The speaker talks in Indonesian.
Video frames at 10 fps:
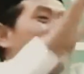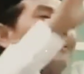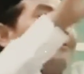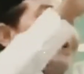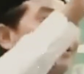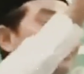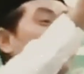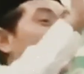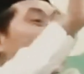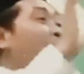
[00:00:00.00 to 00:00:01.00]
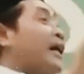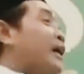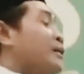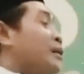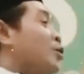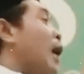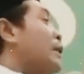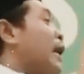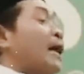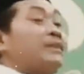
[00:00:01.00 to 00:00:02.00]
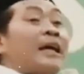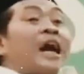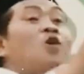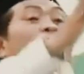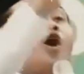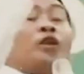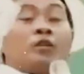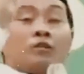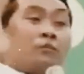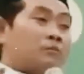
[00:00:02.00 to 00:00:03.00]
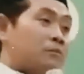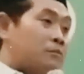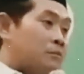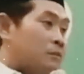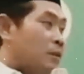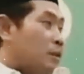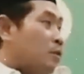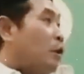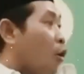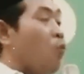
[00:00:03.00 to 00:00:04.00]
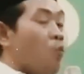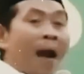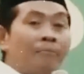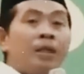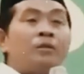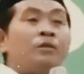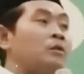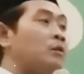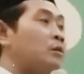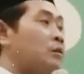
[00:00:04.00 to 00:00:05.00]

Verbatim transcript: besok di akhirat itu ada acara nguwot ya ruwame ngono